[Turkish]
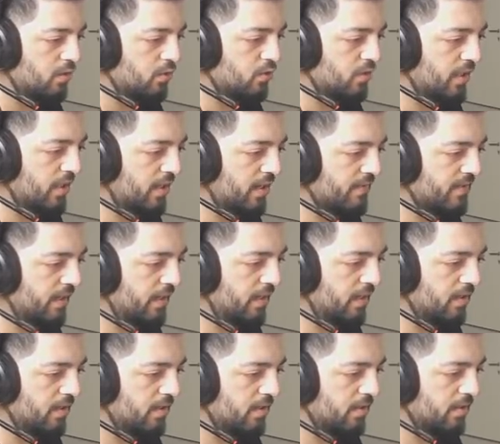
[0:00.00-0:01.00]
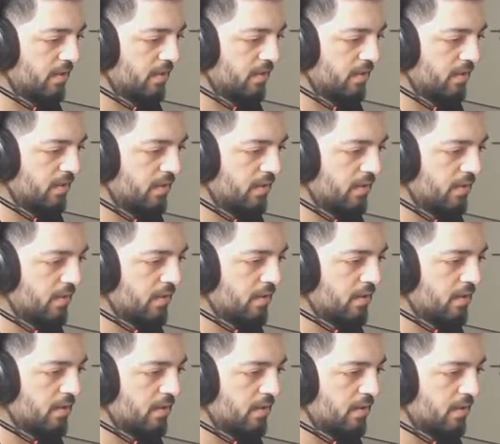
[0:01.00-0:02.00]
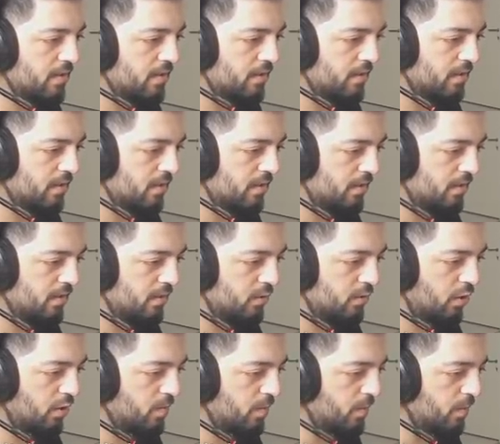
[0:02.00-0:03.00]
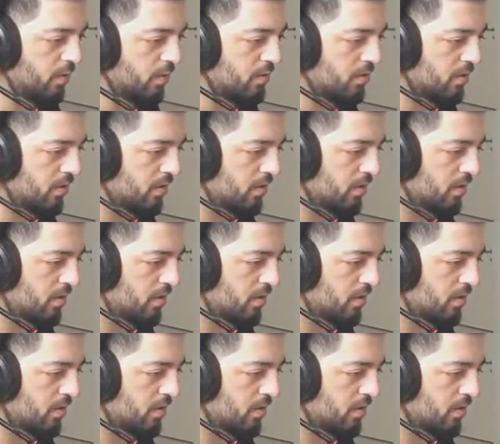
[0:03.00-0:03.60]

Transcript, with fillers: Şu tarafta. Tamam. ortaya gir. Yok bu bot.